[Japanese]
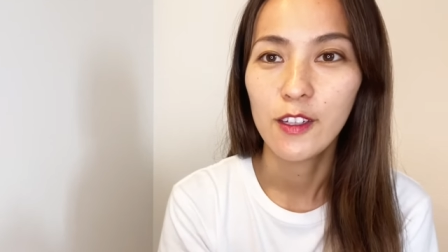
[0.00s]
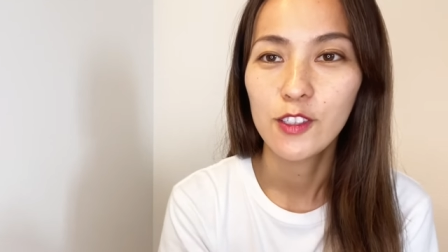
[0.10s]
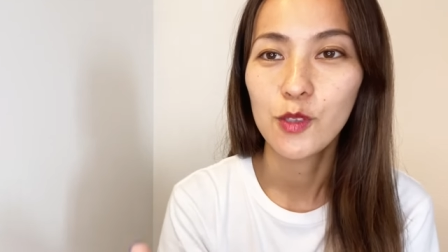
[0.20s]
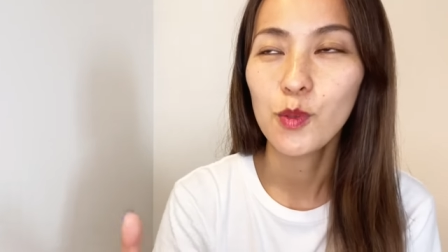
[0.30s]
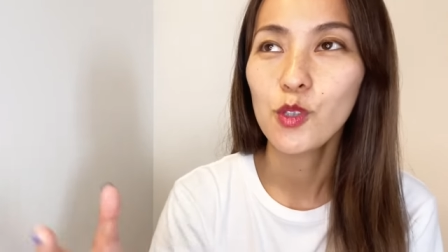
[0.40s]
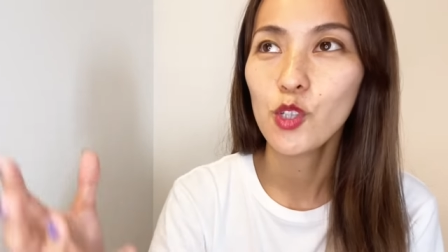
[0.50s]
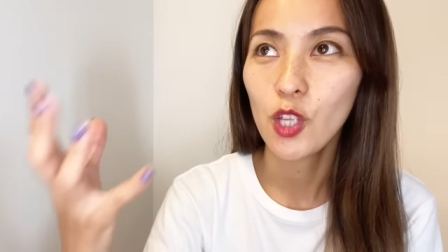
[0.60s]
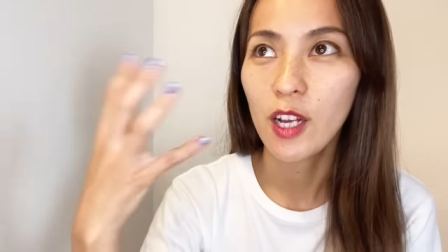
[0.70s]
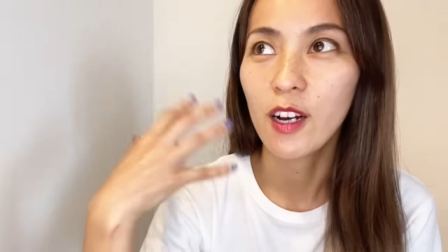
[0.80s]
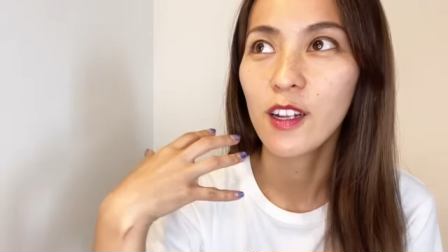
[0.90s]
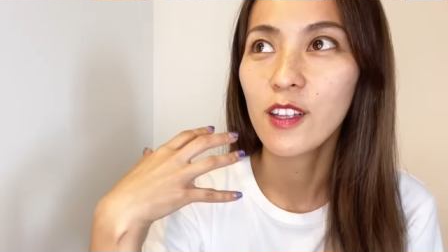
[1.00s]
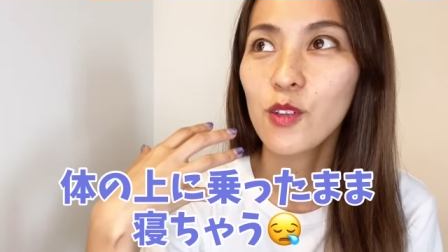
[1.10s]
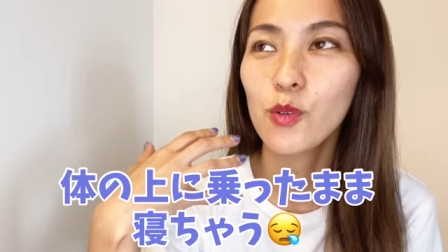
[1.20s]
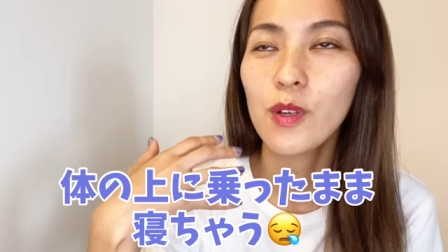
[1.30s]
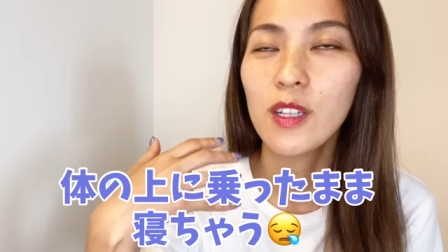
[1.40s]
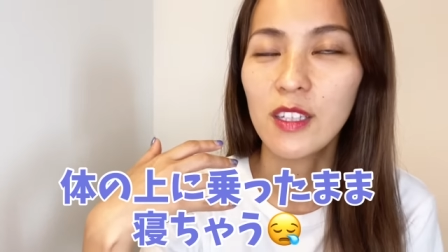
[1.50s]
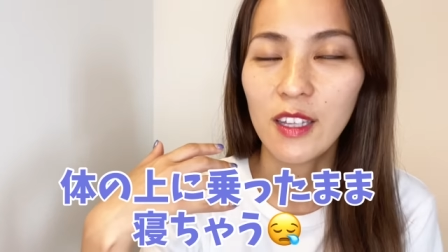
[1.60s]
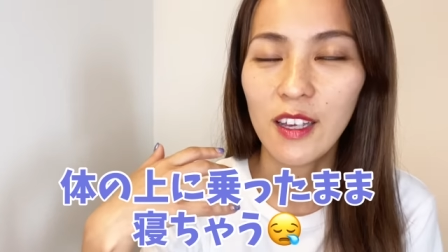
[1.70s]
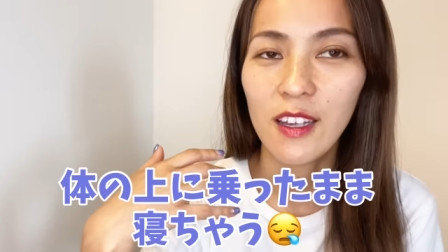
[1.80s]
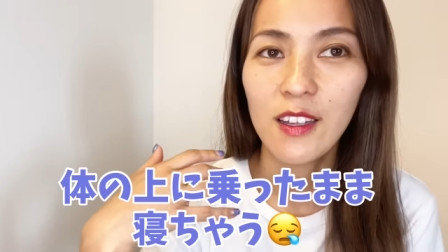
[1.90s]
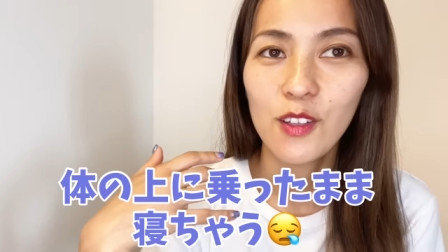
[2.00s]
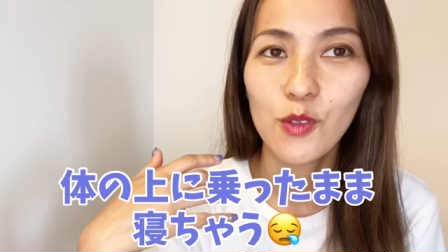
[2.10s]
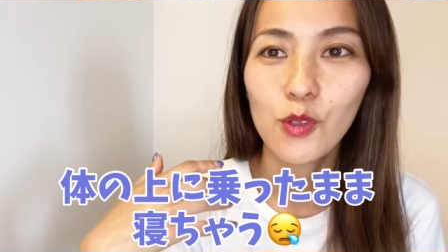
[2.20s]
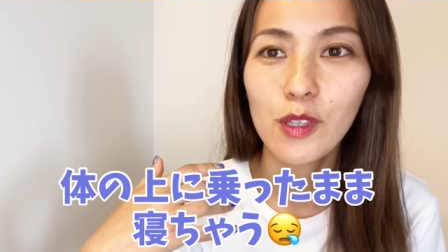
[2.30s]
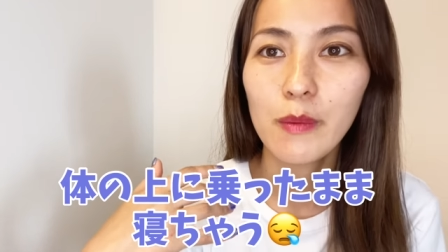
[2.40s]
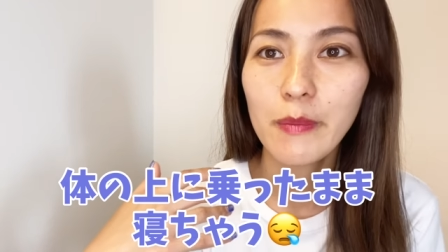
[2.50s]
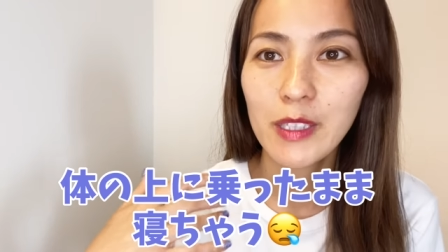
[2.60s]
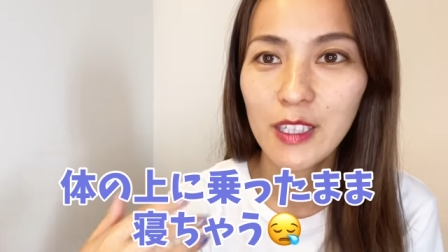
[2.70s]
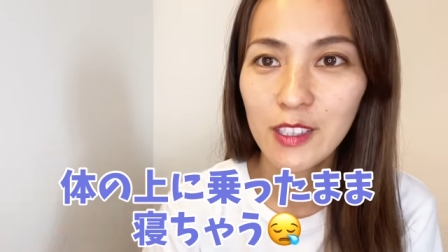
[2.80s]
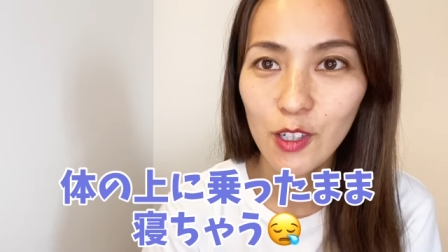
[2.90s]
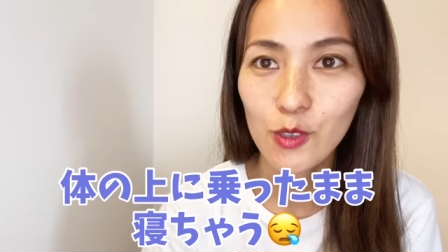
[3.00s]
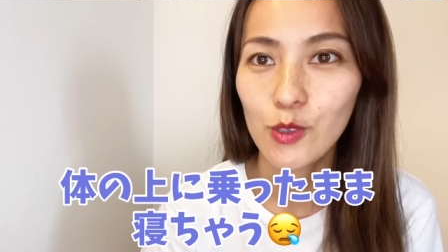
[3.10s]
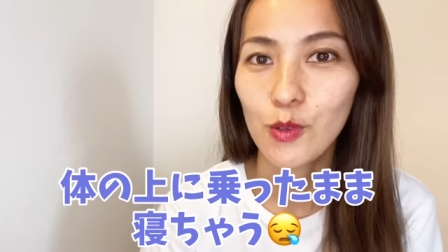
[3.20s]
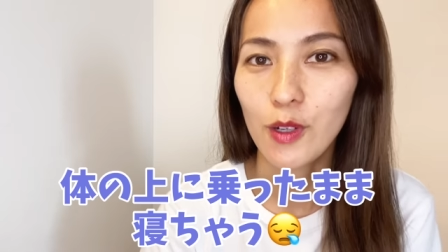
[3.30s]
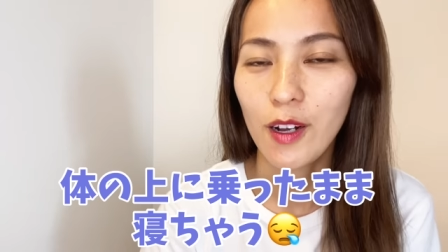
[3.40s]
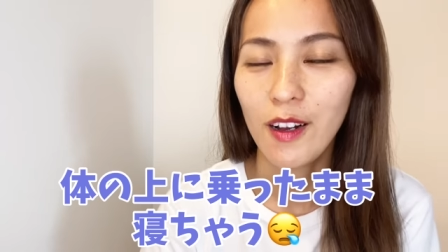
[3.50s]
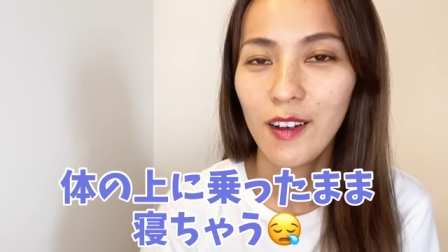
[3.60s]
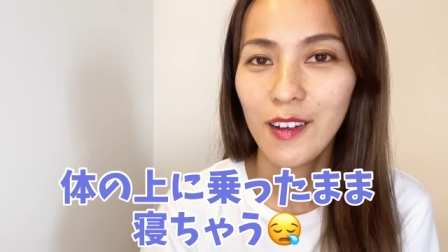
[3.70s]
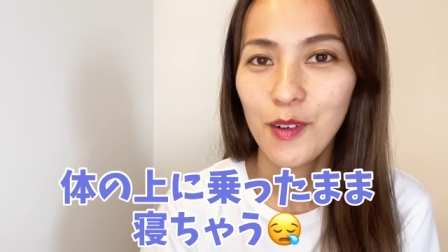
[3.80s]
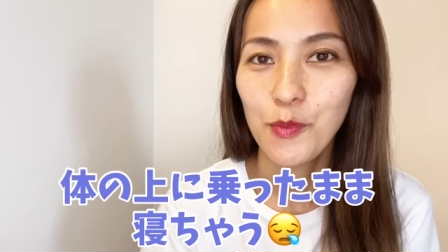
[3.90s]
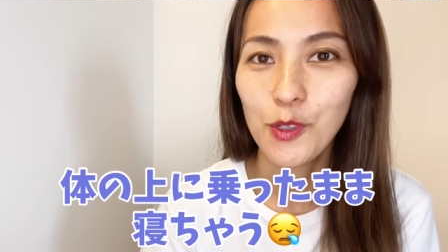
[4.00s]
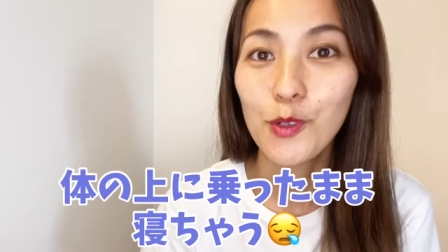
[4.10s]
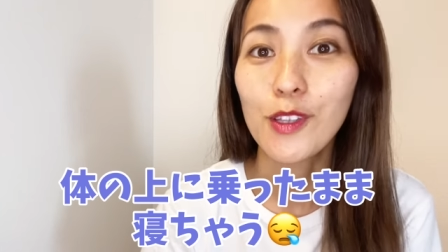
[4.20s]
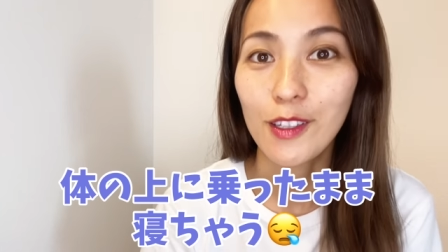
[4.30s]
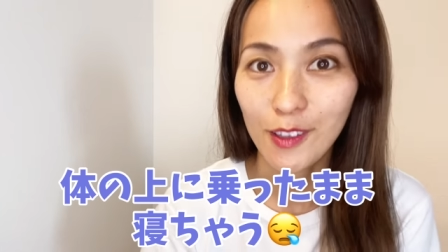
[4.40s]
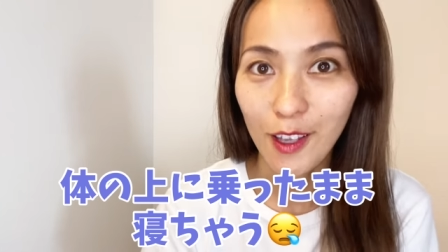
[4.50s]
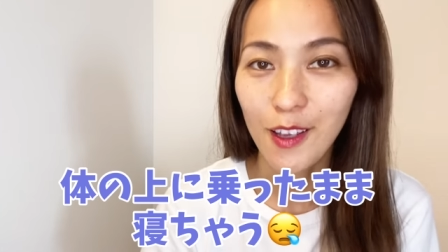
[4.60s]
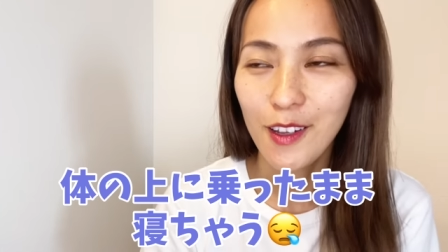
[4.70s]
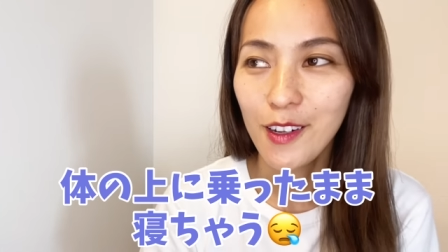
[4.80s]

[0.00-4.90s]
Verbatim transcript: 自分のね、体の上にね、乗ったまま寝ちゃう人とかもいるんだって。